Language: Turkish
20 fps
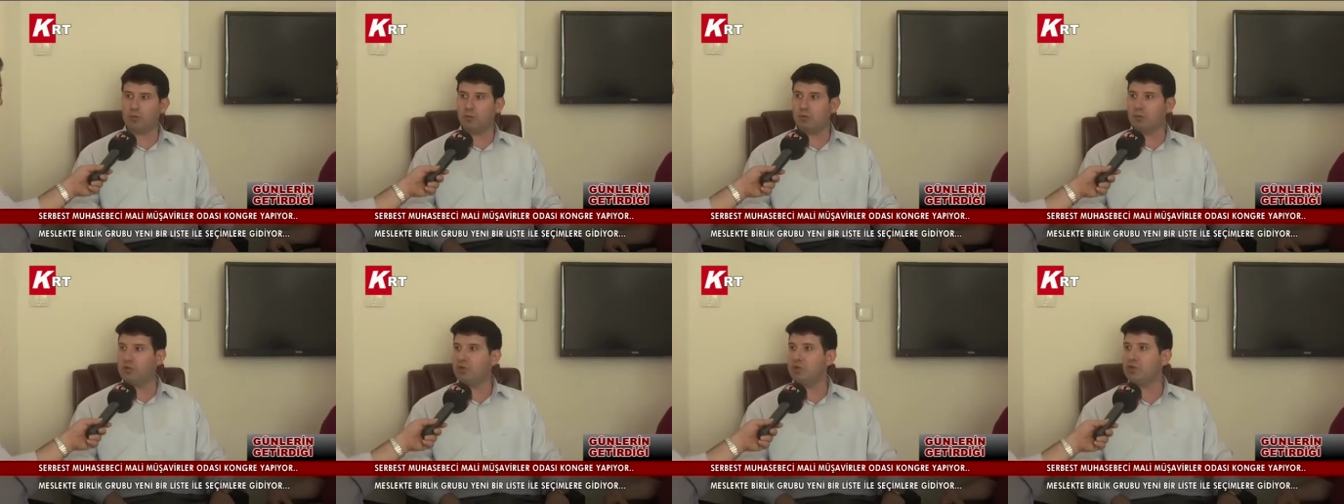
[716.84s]

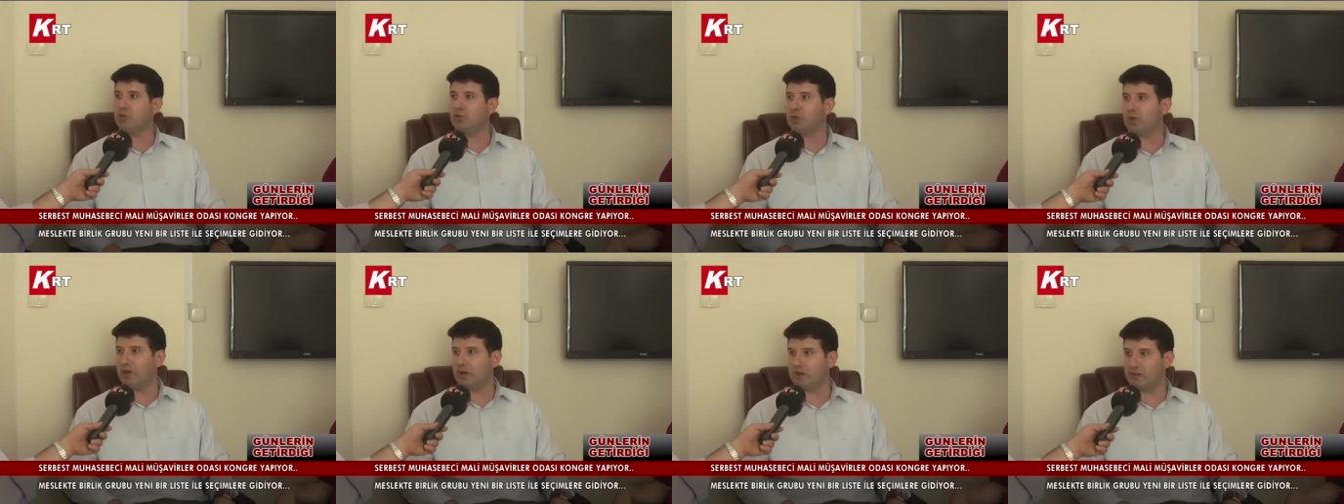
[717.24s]
büyük bir iş
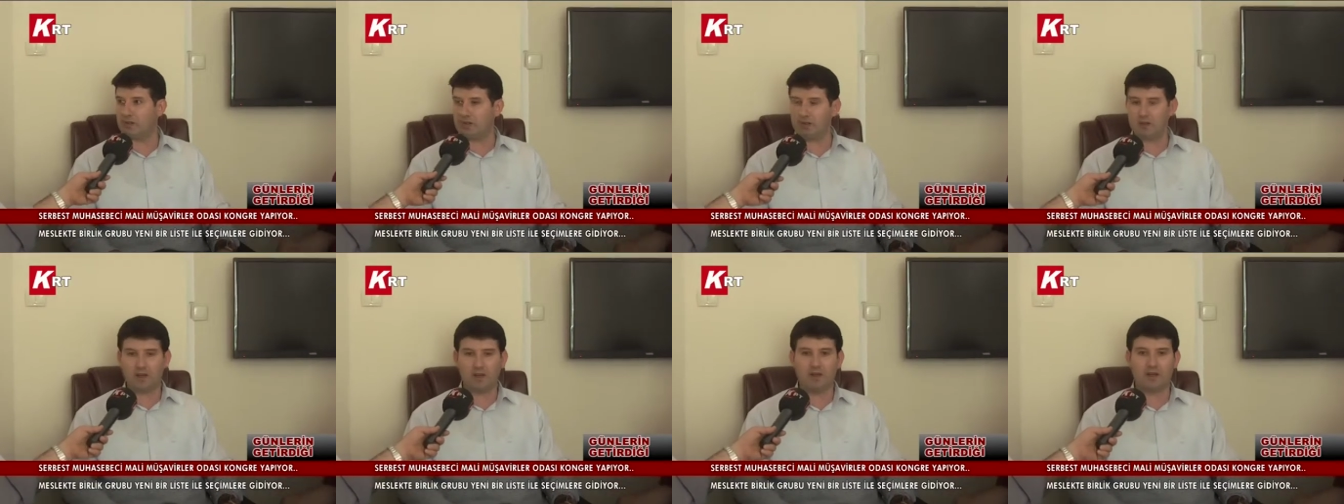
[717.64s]
yükü
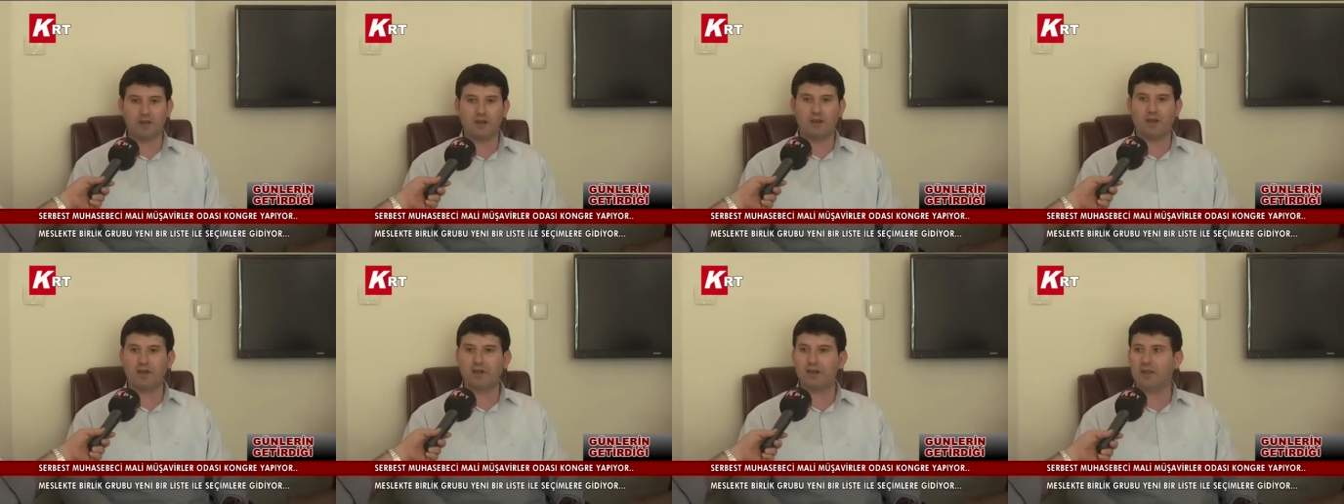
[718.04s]
altında
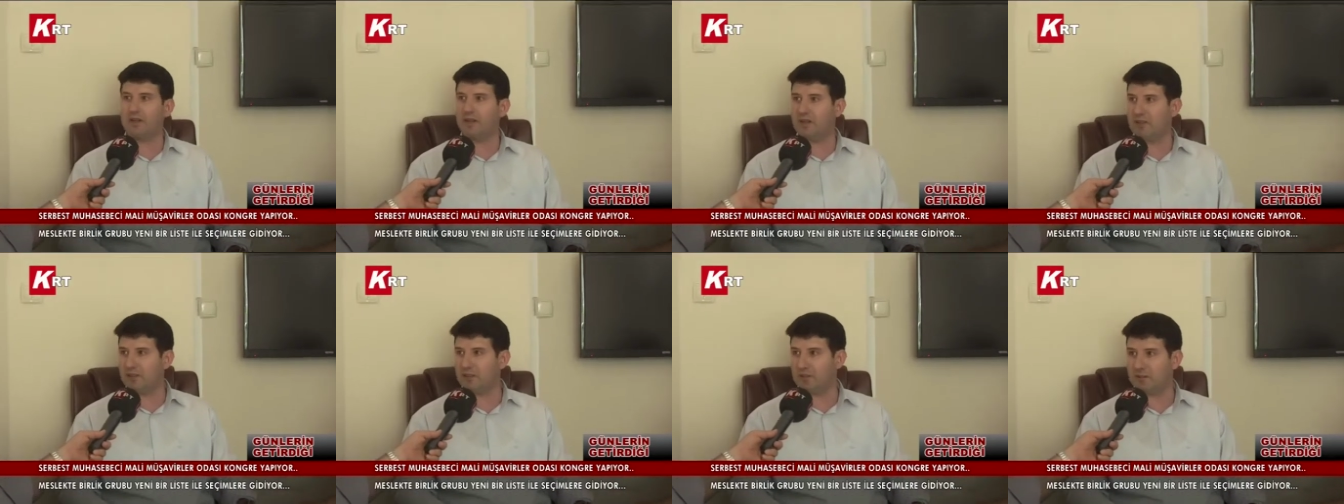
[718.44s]

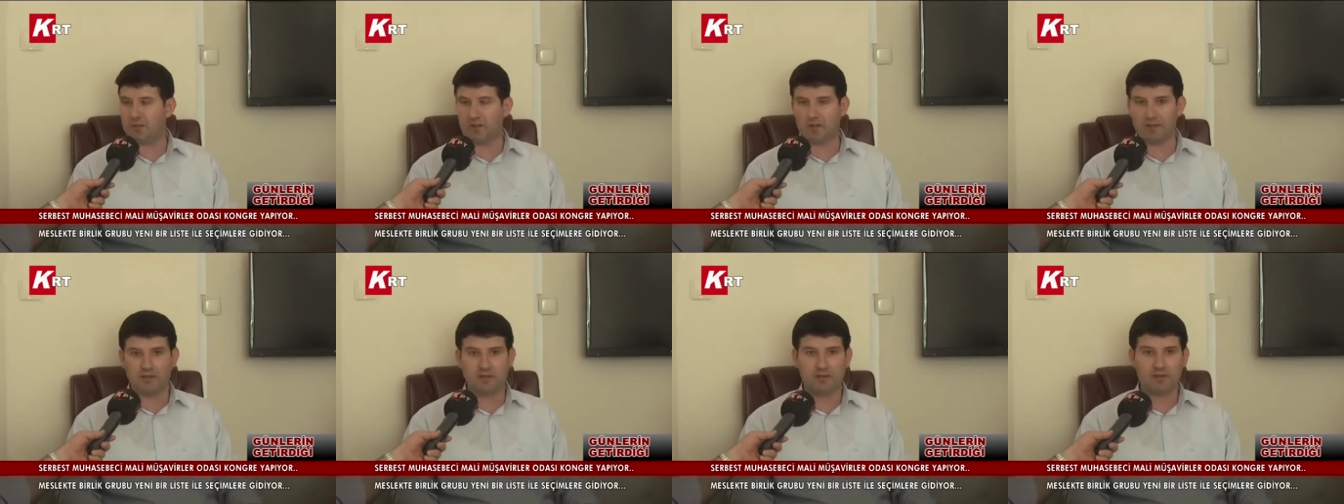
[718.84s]
angaryalarla
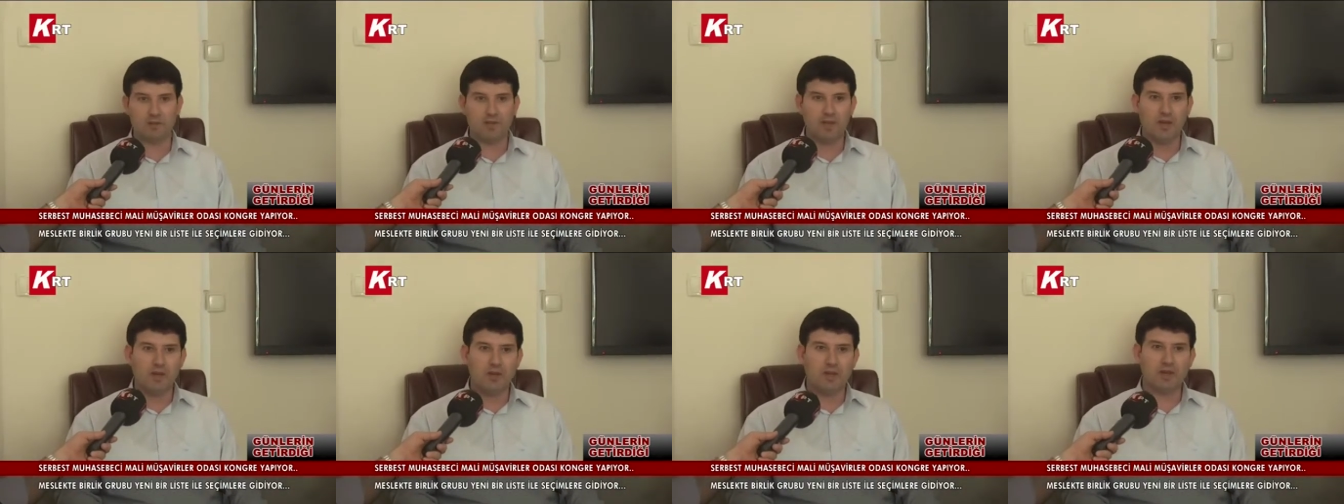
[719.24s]
ezilmekte.
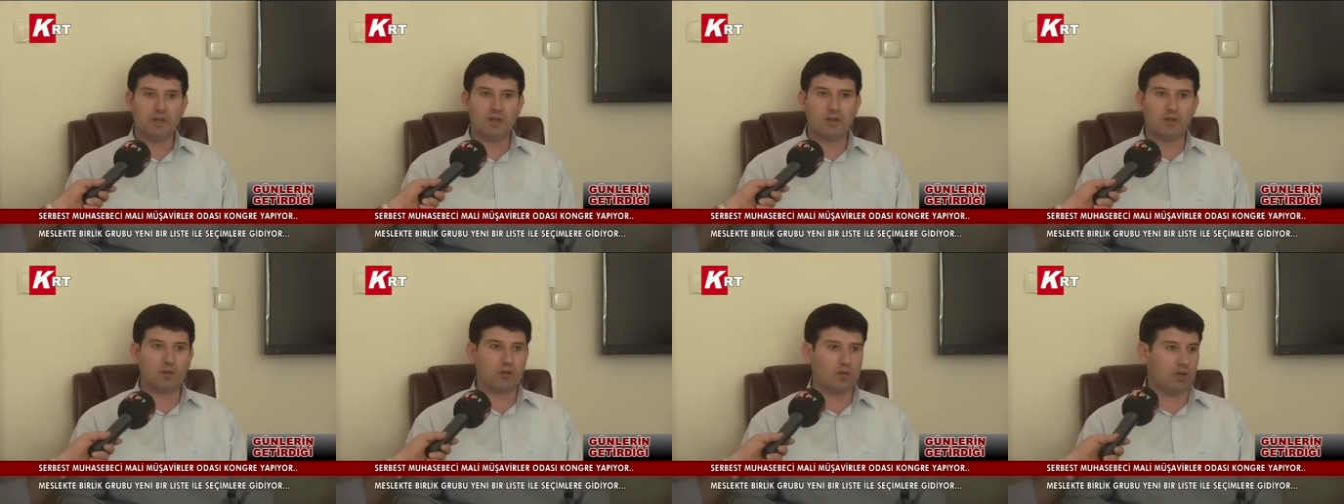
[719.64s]

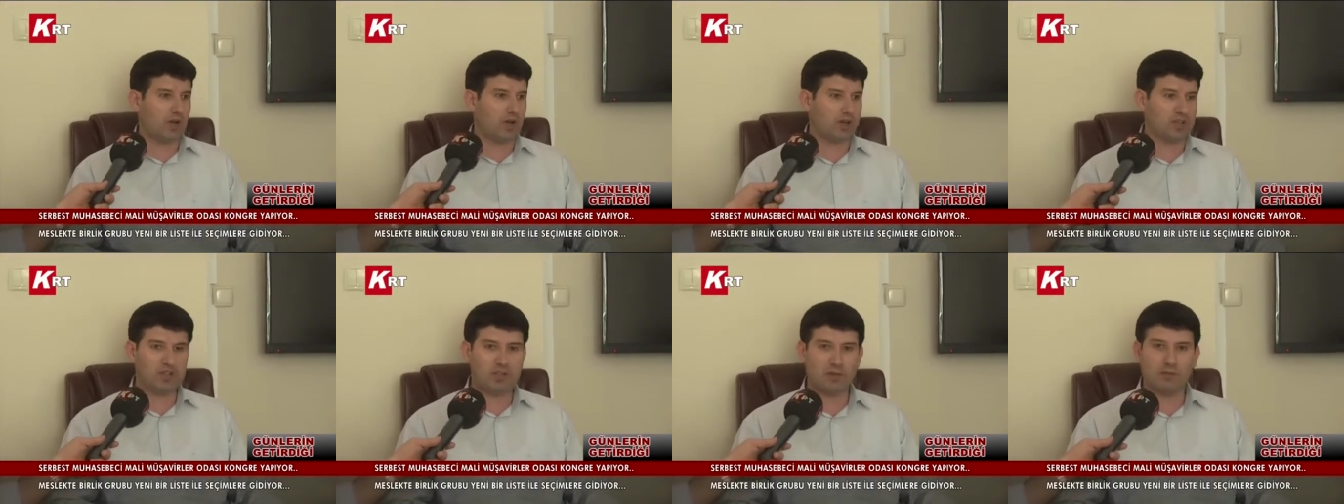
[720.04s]
E,
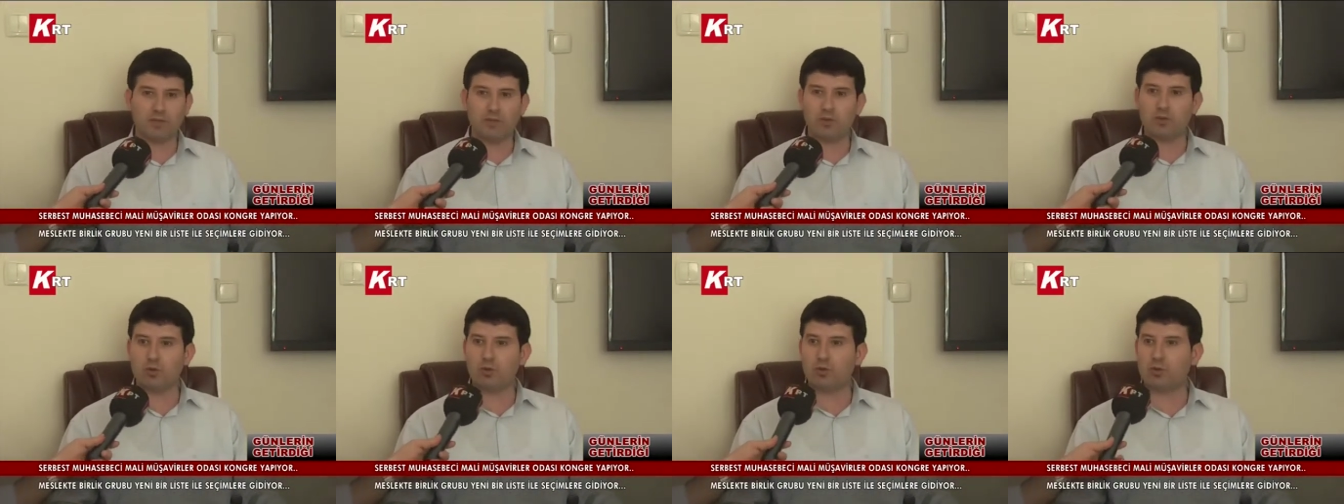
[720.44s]

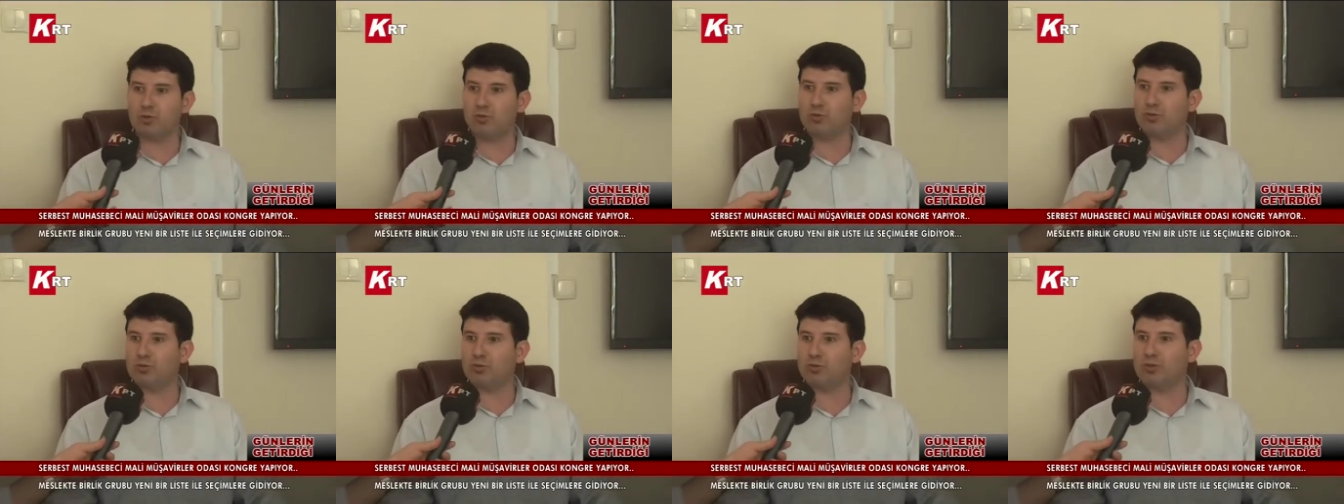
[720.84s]
akşamları
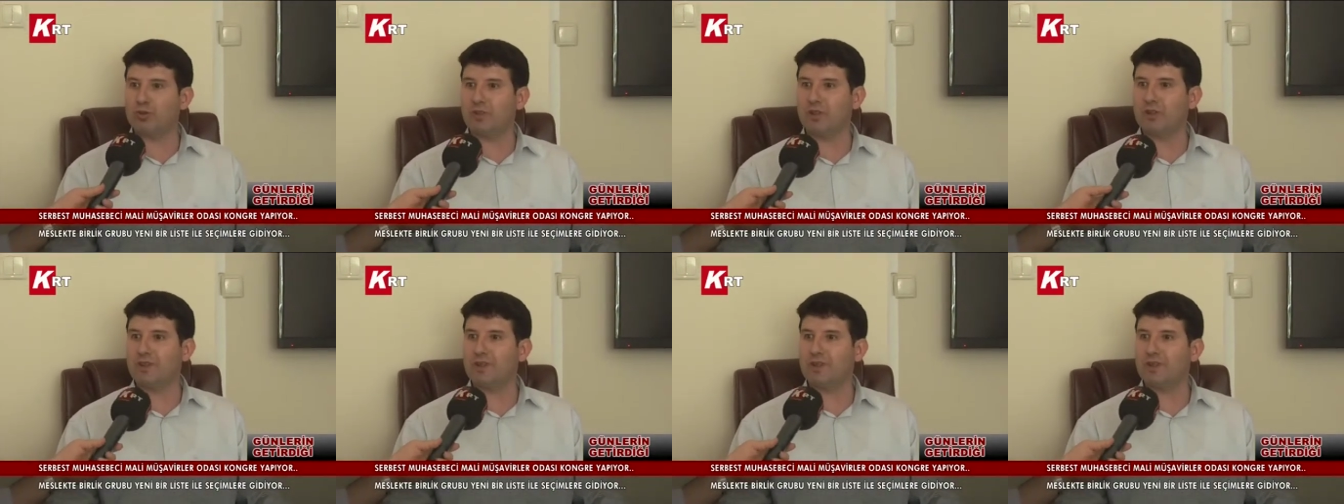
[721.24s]
çocuğumuzun e,